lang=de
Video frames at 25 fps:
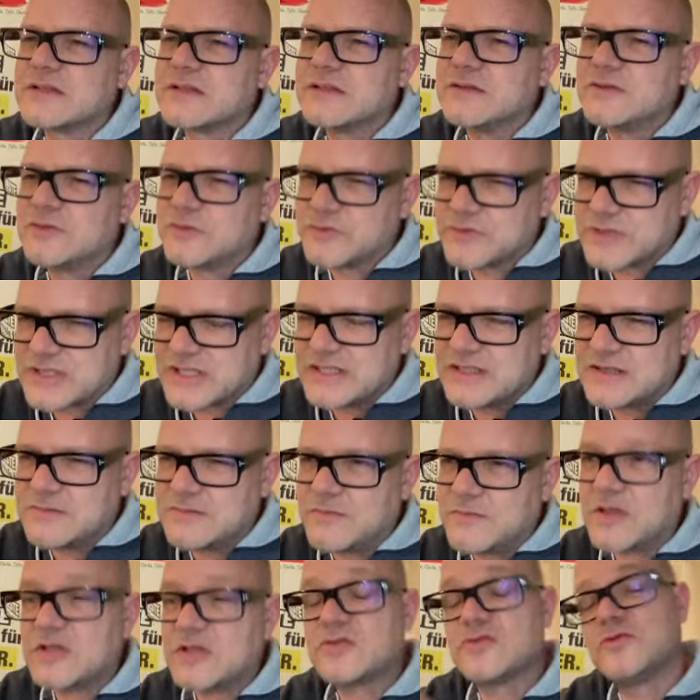und
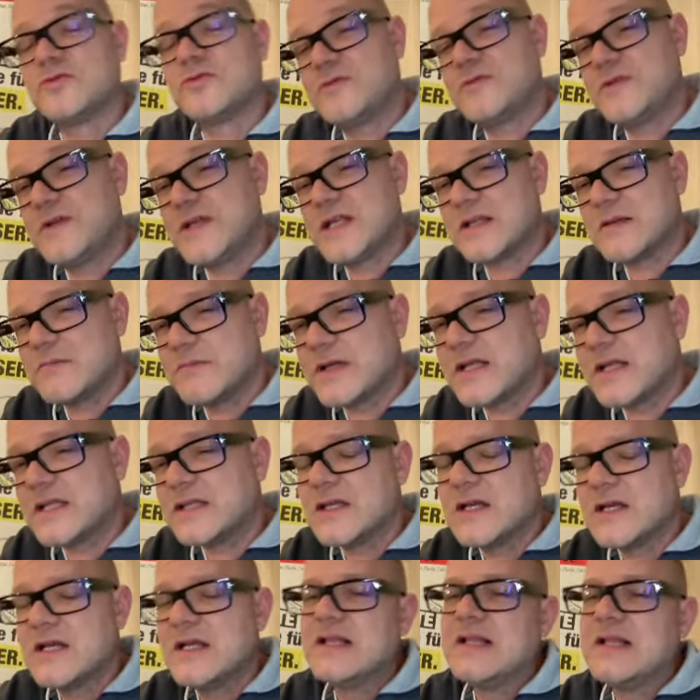dritten Band und vierten
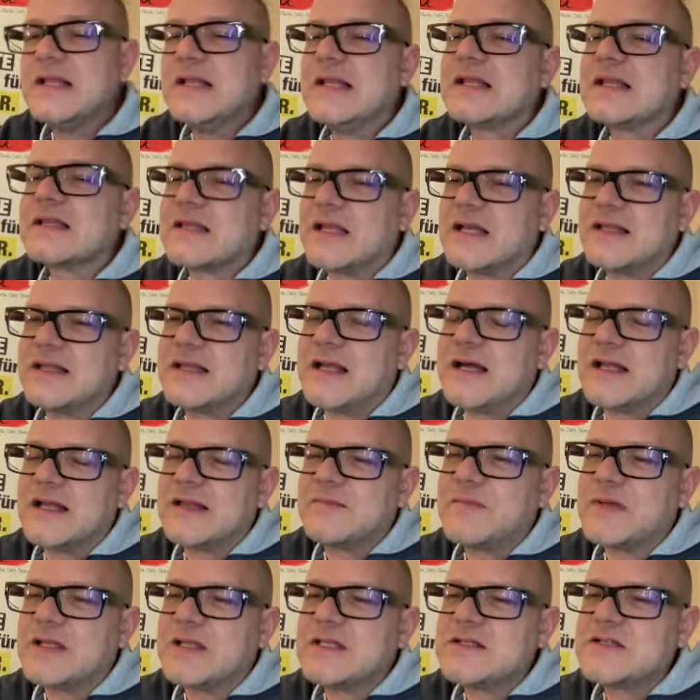Band, dann
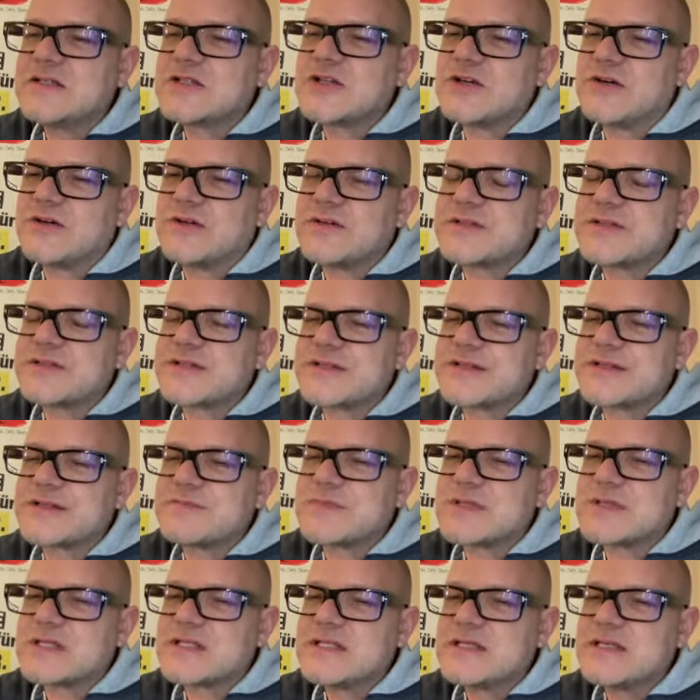hat man die Chance, dass
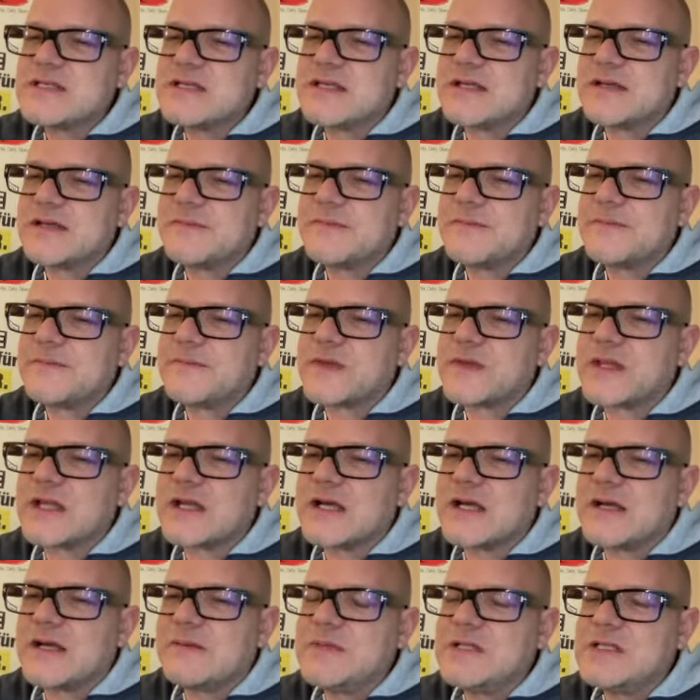man sich
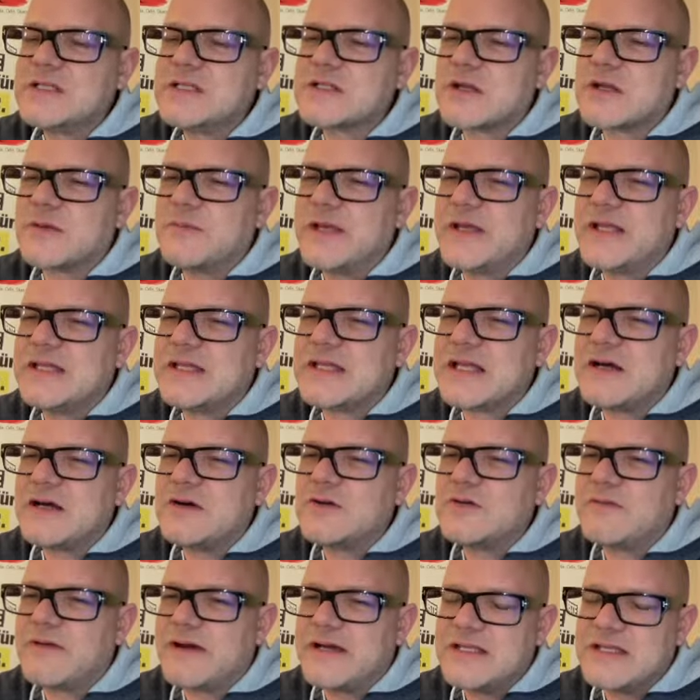am Instrument
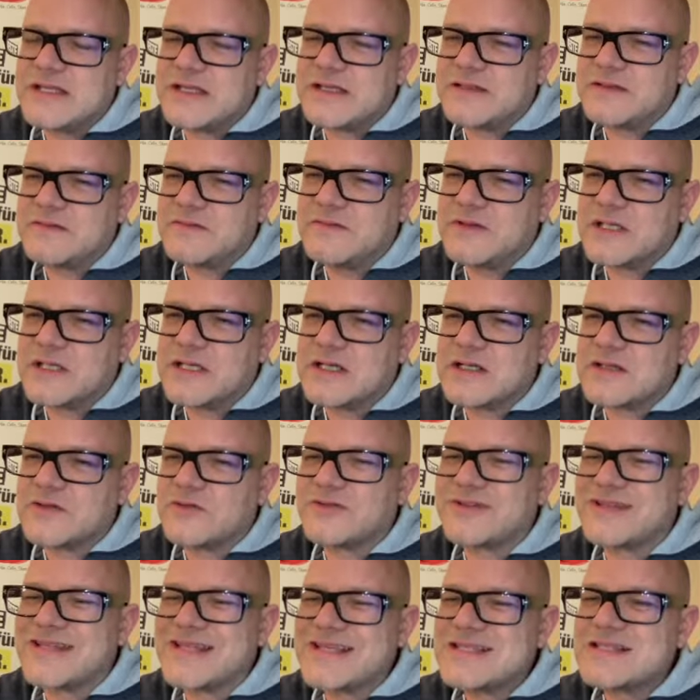auch weiterentwickelt.
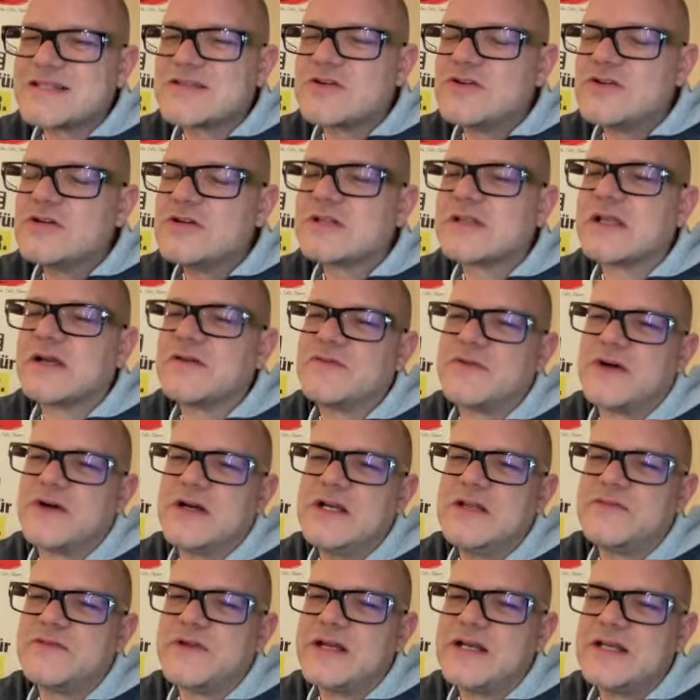Und das sollte auf
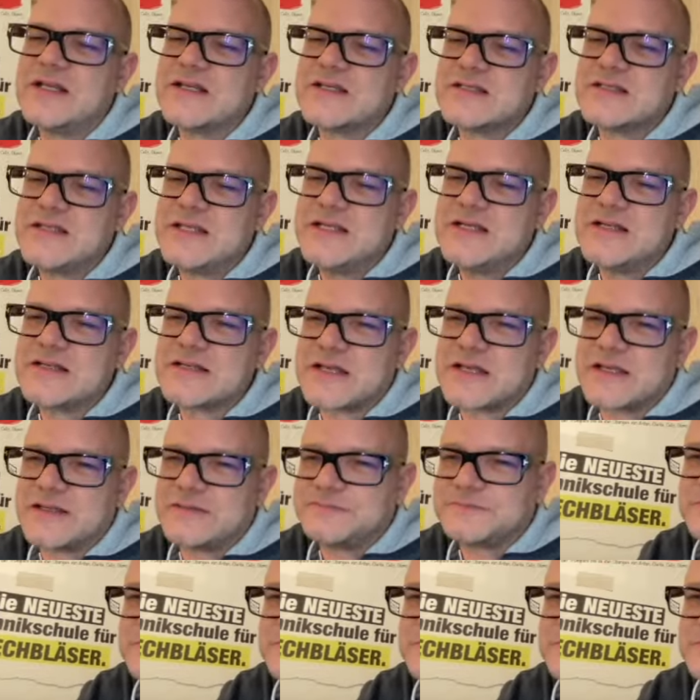alle Fälle das Ziel sein.